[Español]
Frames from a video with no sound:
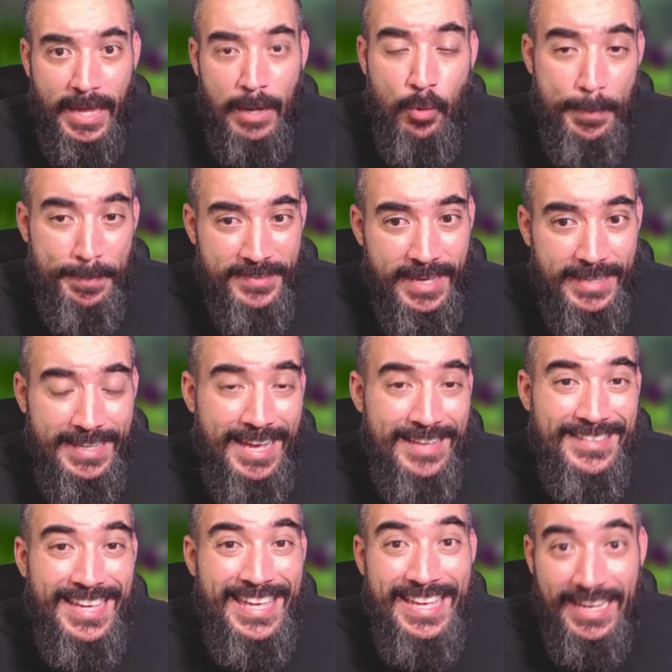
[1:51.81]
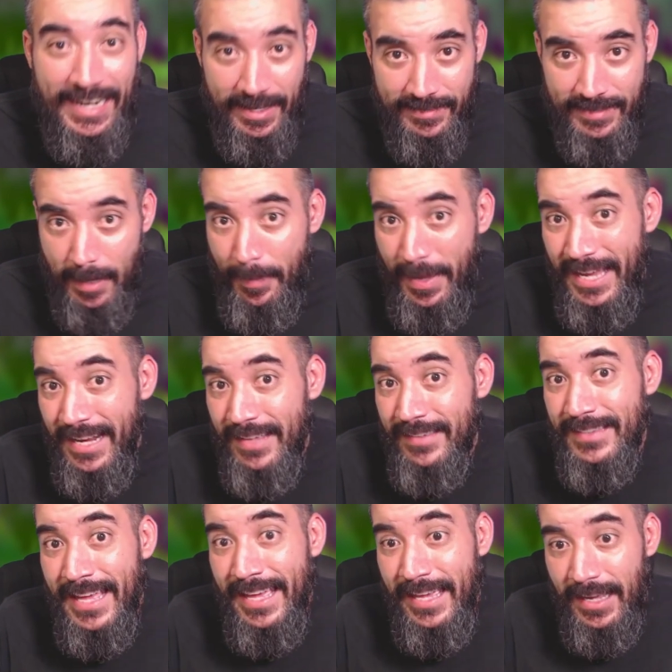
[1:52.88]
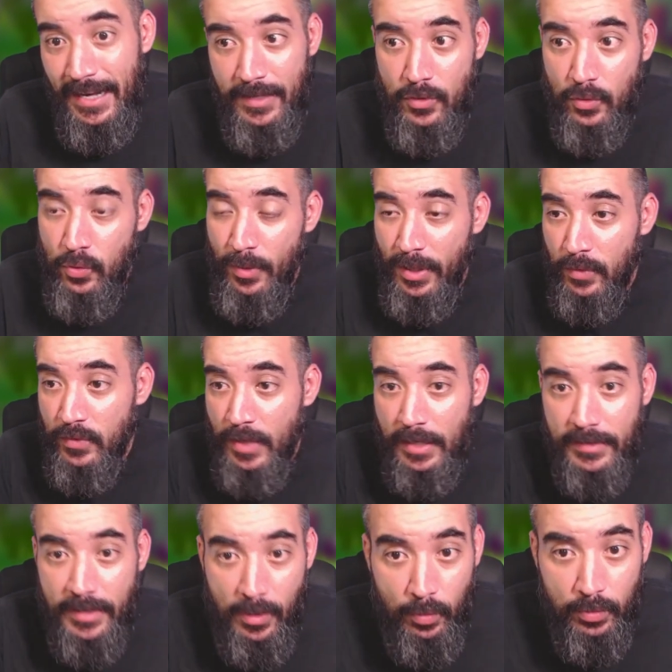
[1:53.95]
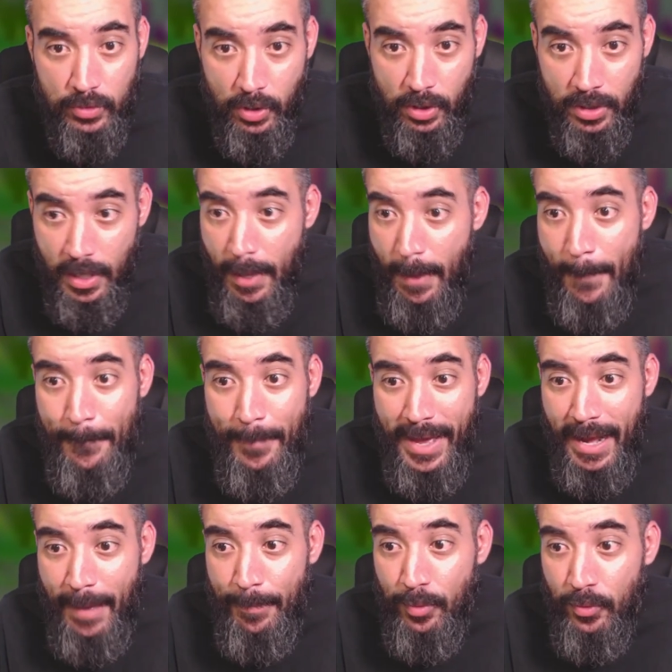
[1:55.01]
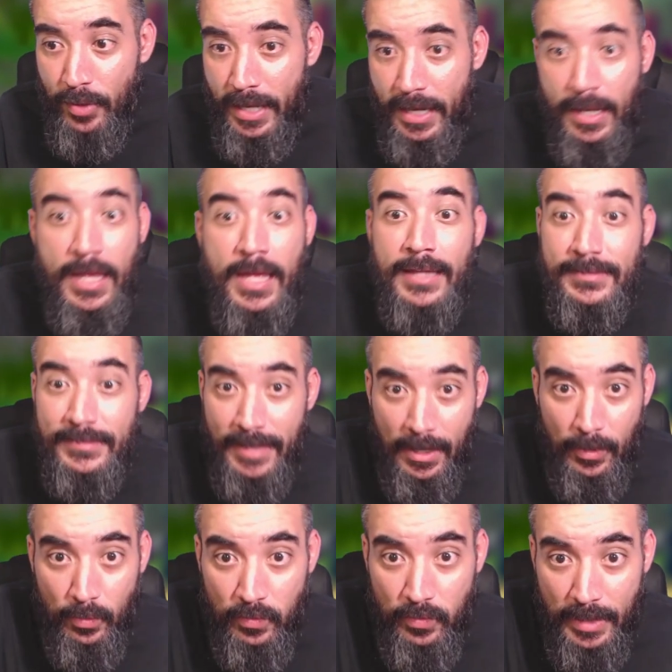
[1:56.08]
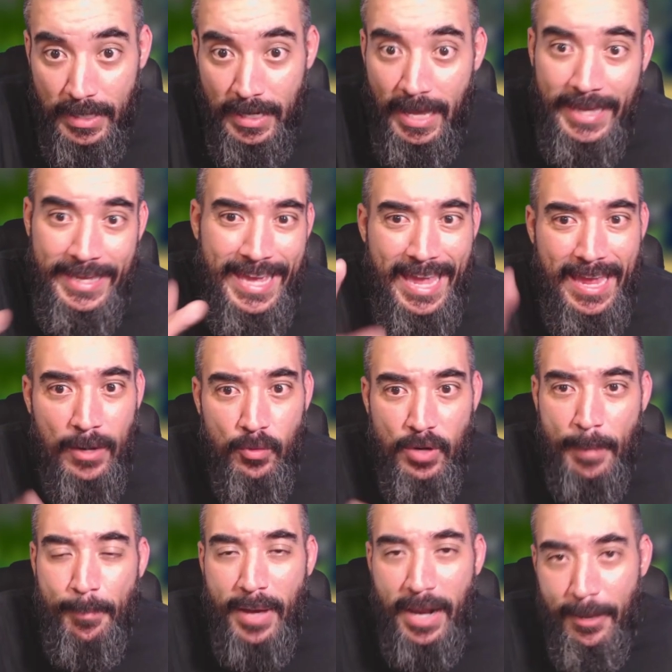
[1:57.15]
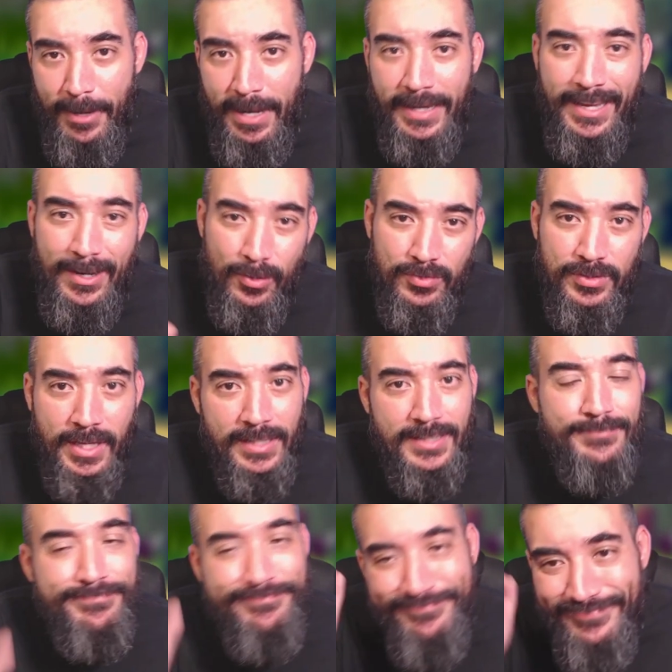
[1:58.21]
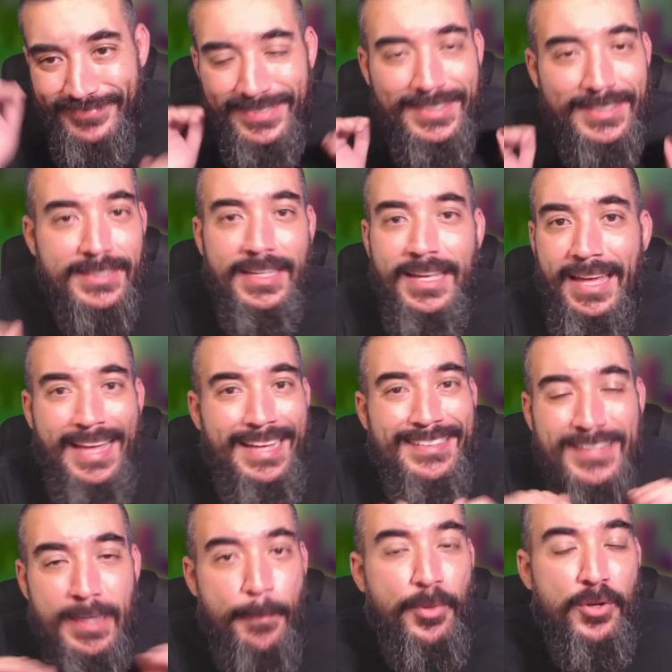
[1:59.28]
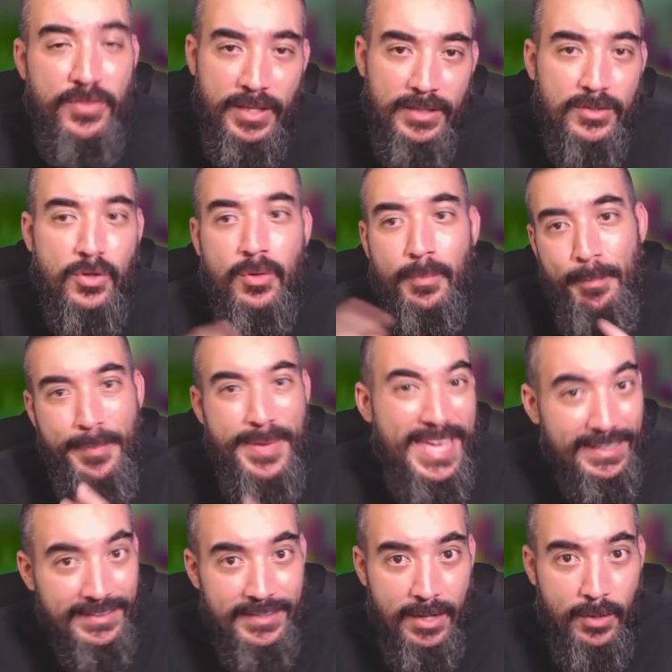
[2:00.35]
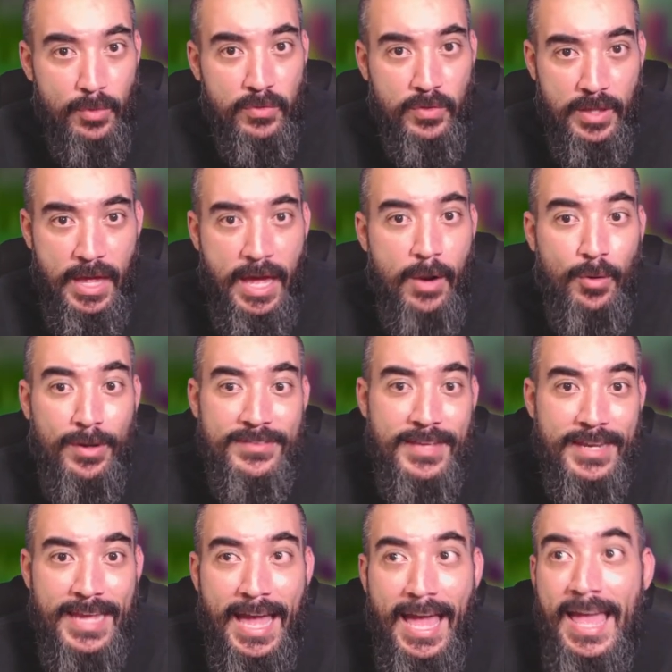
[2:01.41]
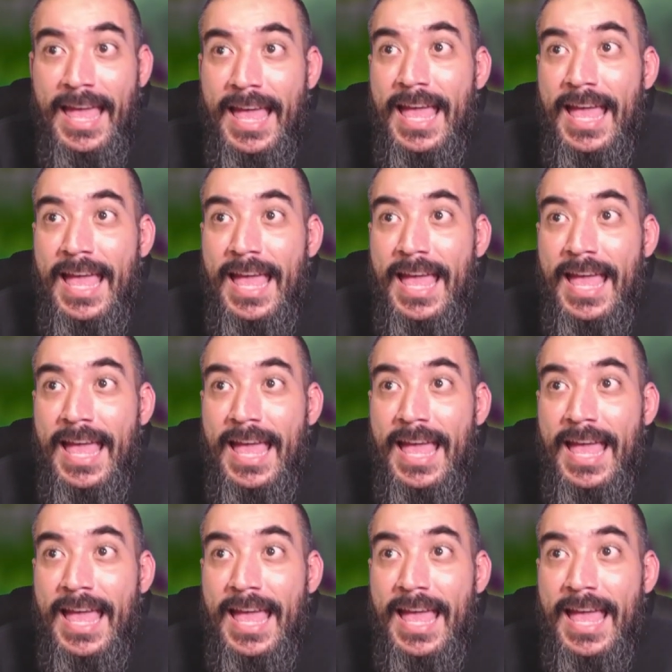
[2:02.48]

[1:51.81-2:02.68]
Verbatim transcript: el website es en inglés, la página está en inglés. Yo tuve que usar el traductor para poder traducirla y hay algunas palabras que no están 100% bien traducidas a lo que sería